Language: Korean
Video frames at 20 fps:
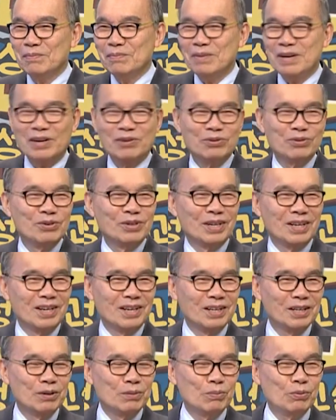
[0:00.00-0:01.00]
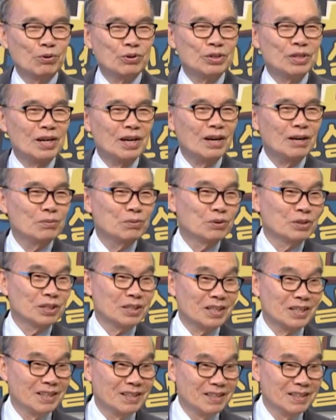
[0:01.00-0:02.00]
바꾼 거예요. 그걸 모셔보고
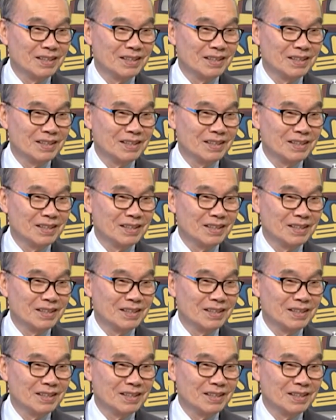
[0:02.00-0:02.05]
그러세요.